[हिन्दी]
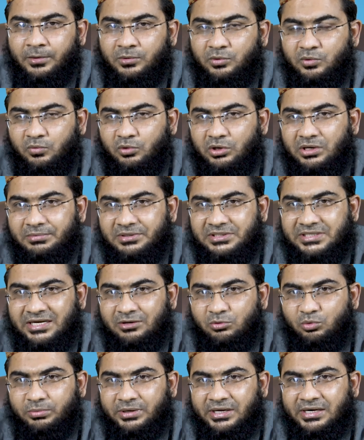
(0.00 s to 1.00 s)
तो वो रमज़ान
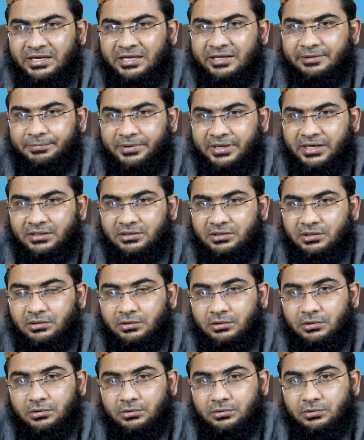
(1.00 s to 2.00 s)
मुबारक के बाद
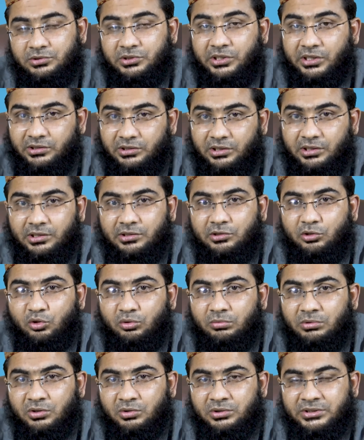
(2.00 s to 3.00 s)
सर्दी के
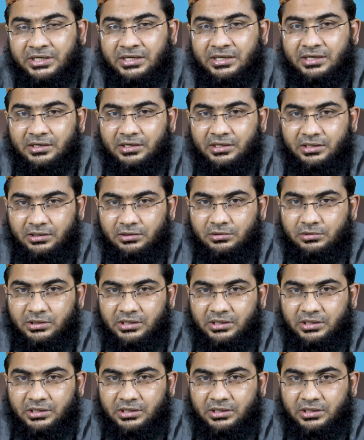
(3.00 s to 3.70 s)
दिनों में रोज़ा रख ले